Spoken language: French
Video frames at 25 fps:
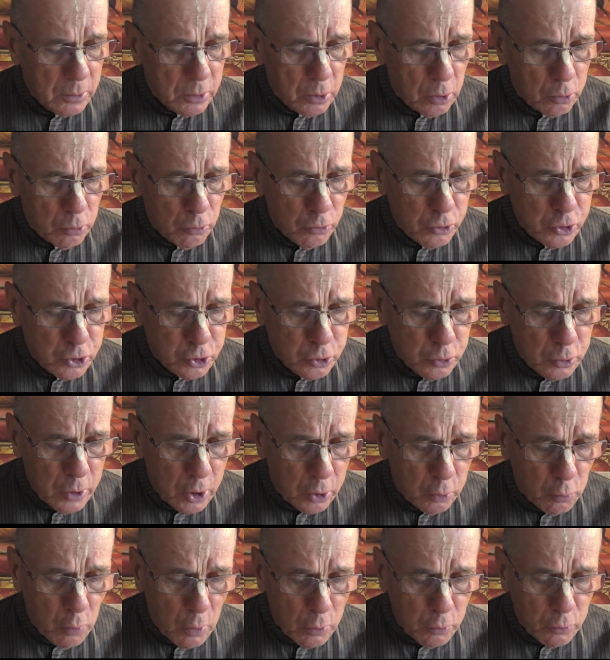que constituent les
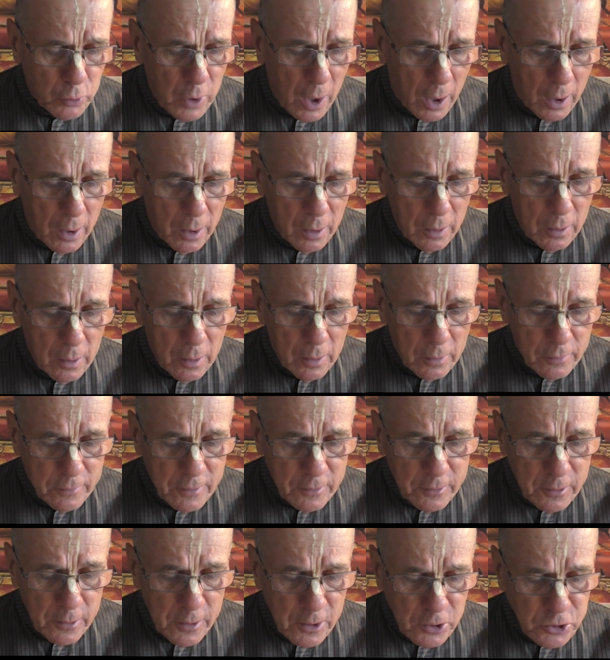trois gunas,
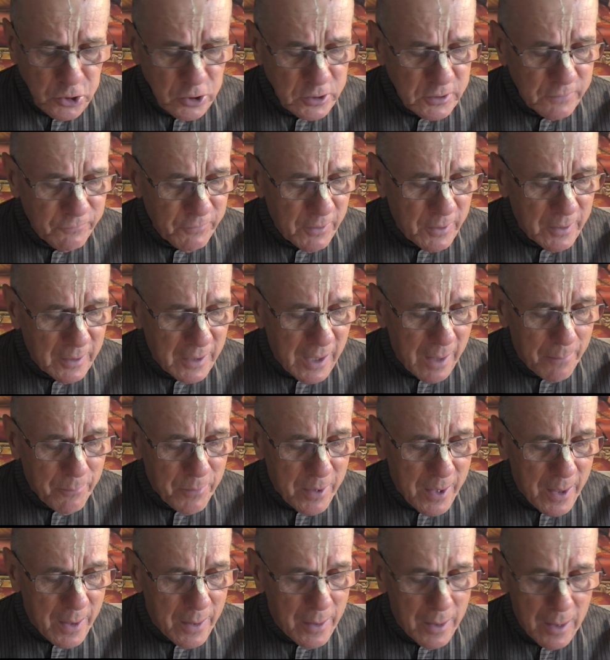cette énergie divine, la
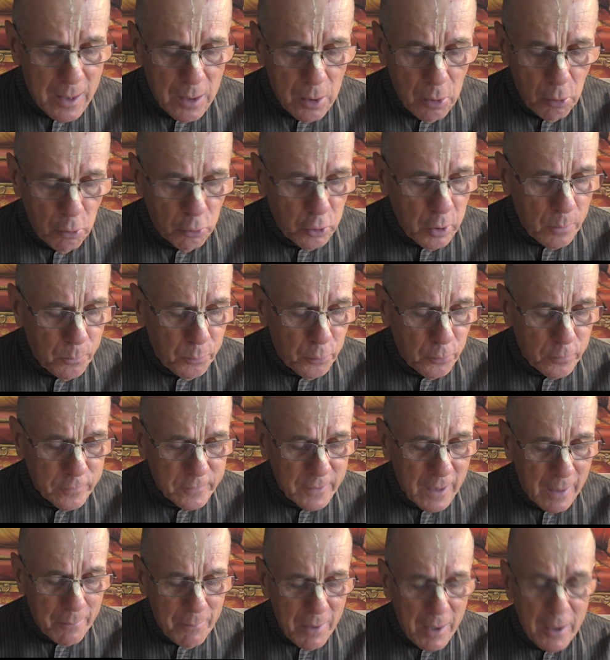mienne, on ne peut
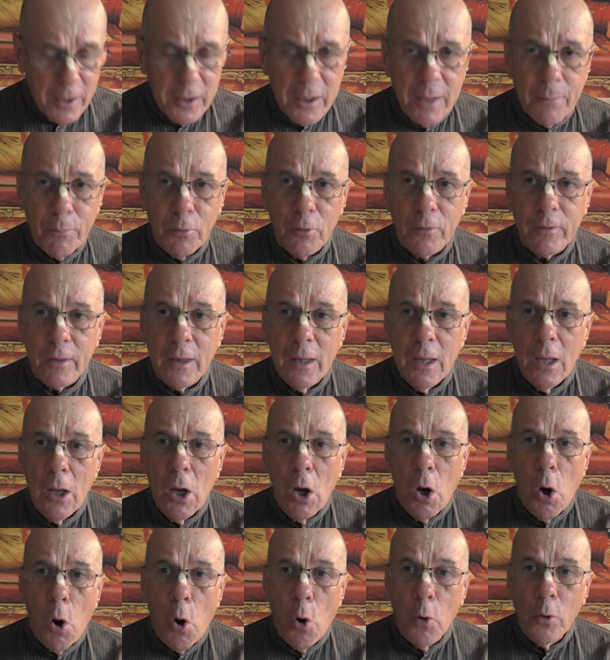sans mal la dépasser.
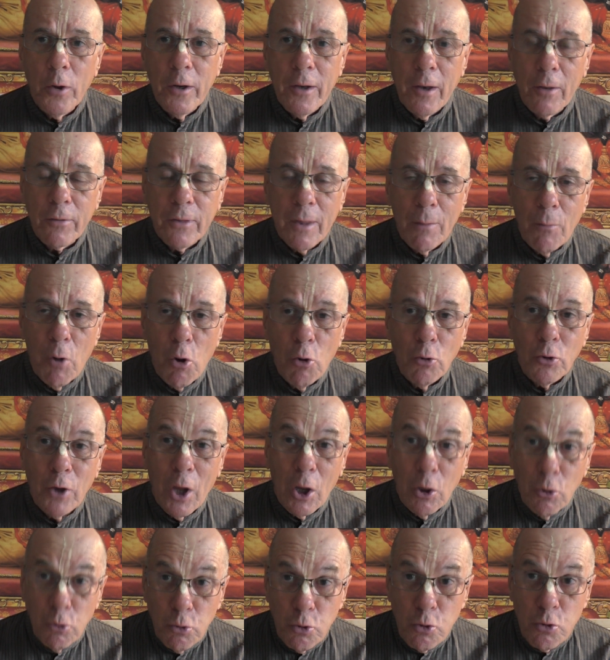On est dans ce monde,
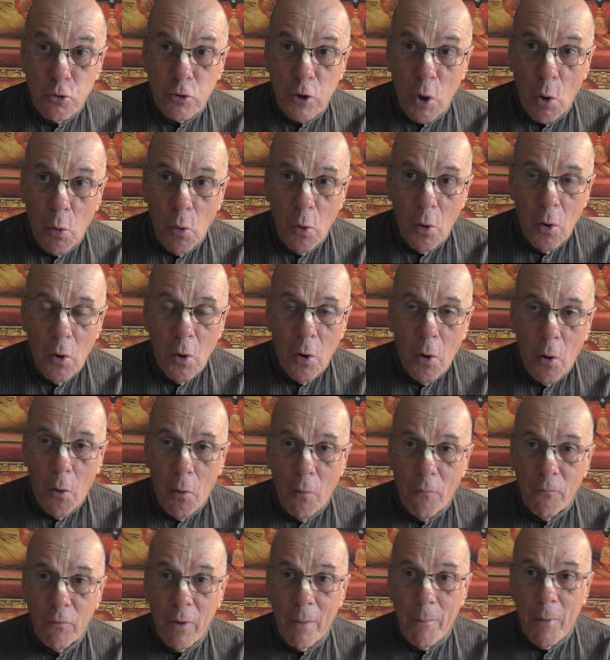dans l'illusion
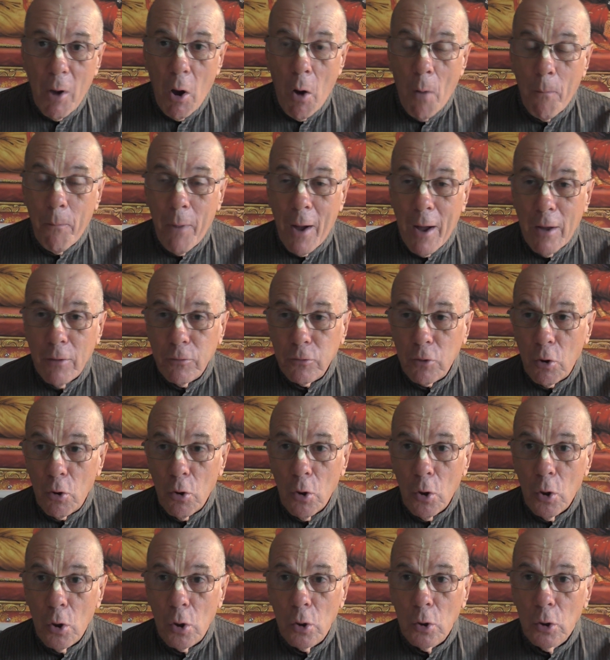on, vraiment, on pense que
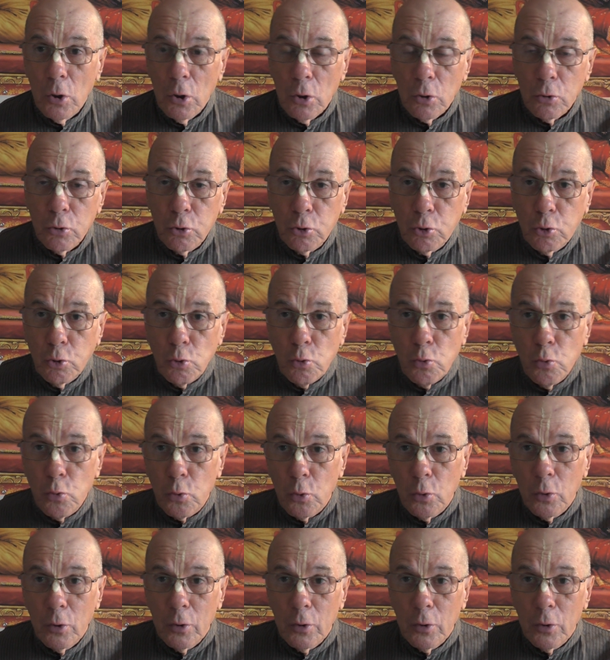tout